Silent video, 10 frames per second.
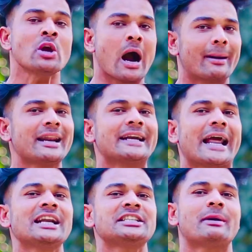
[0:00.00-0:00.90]
हमारे
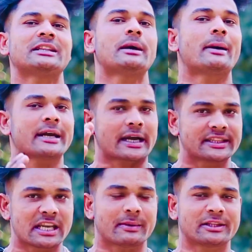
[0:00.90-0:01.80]
डेल्स निभाते हैं हमारे
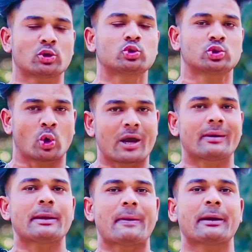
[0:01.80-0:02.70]
कंधे निभाते हैं तो थोड़े
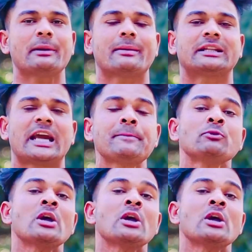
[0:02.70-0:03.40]
हमारे बैग भी निभाते हैं